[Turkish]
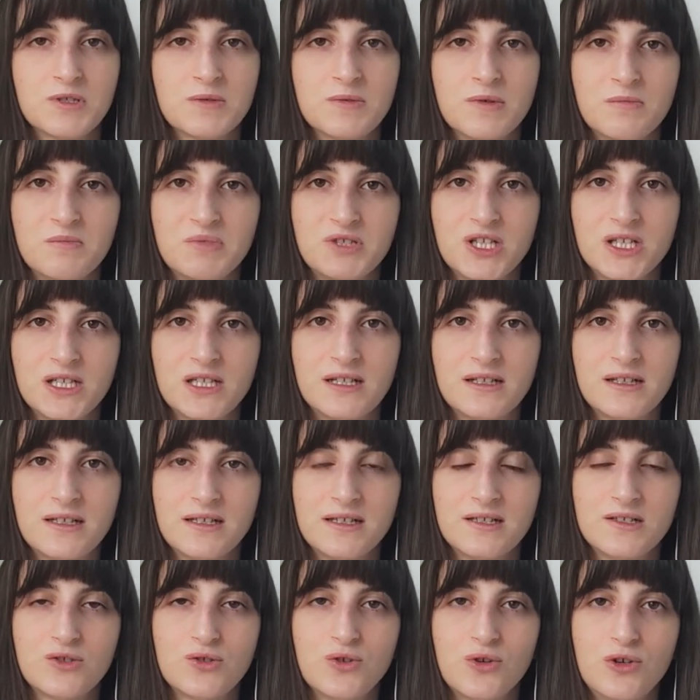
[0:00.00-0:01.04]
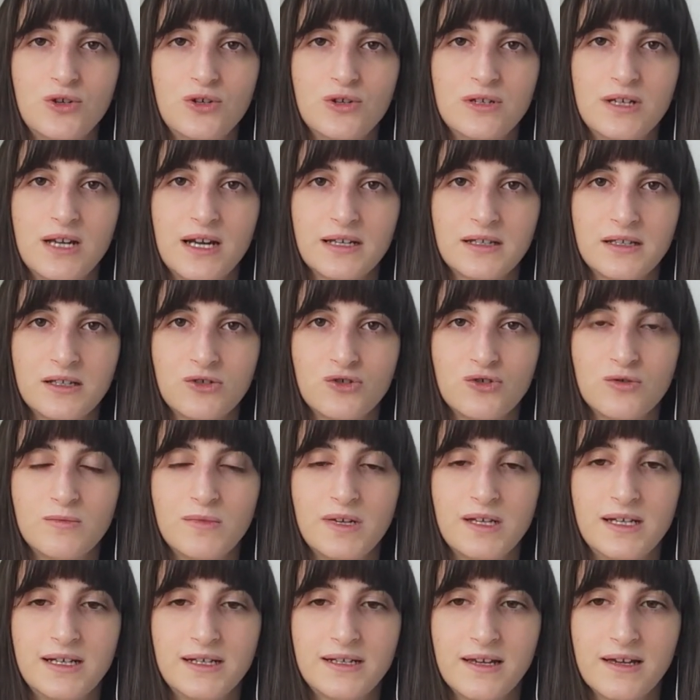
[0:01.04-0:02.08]
sapan bir şekilde söylüyorlar ki
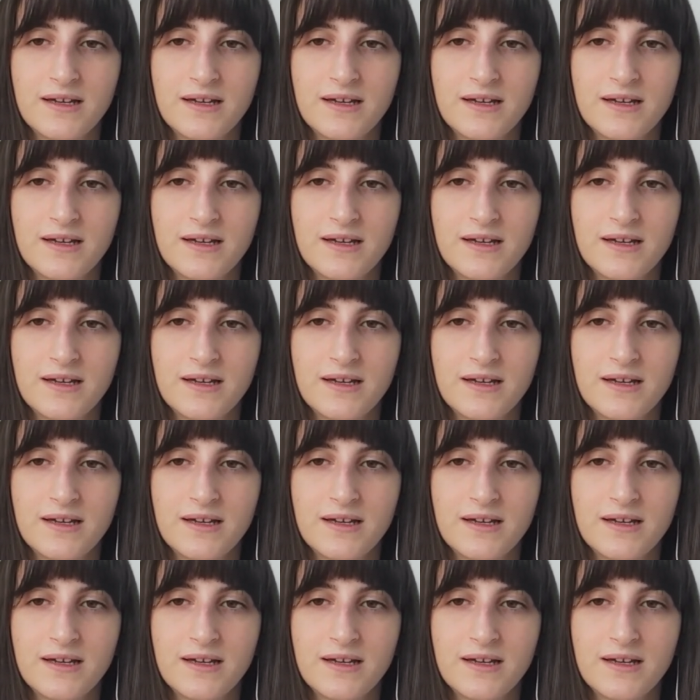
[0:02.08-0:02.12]
cümleleri